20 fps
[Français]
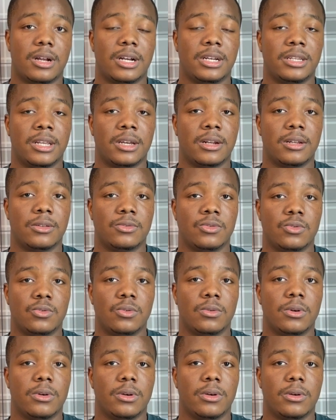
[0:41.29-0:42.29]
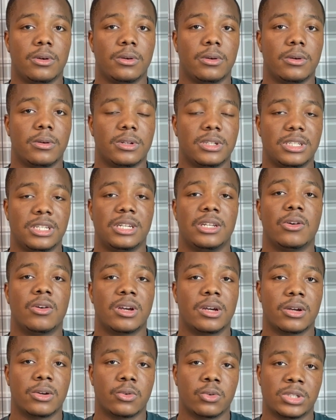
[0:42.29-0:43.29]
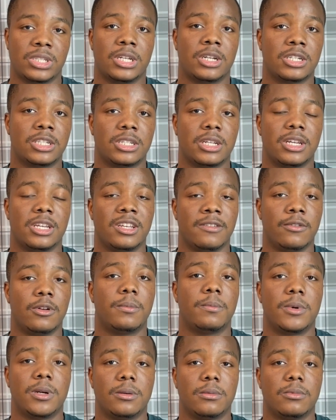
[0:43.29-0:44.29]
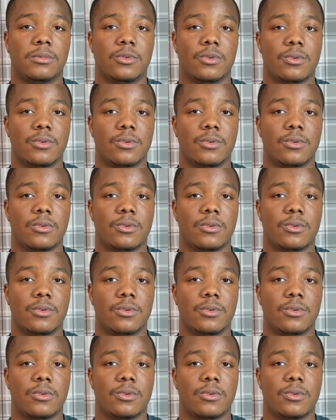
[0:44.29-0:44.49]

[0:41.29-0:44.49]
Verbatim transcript: alternant du coup euh, ingénieur à recherche et développement.